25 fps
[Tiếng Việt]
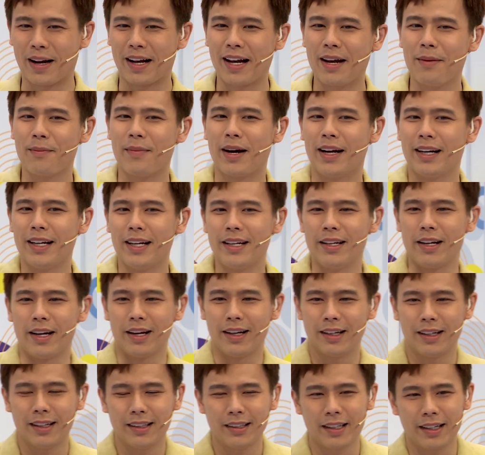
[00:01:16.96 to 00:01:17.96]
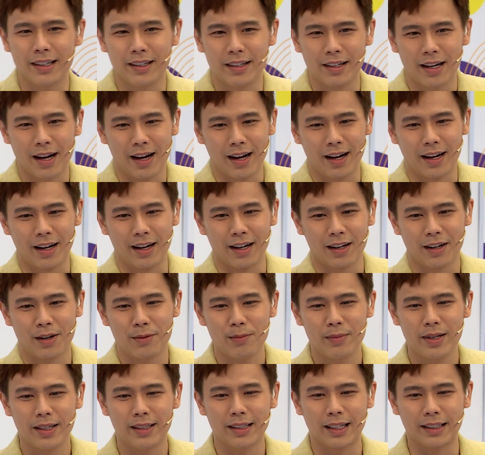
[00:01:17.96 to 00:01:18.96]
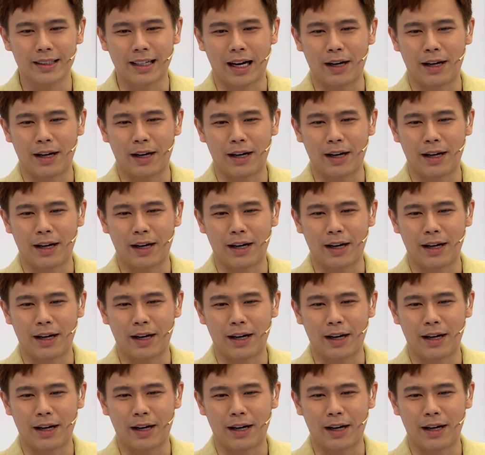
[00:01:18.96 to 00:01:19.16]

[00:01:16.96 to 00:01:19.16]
Mà khi mà đi diễn á, thì uh, không biết là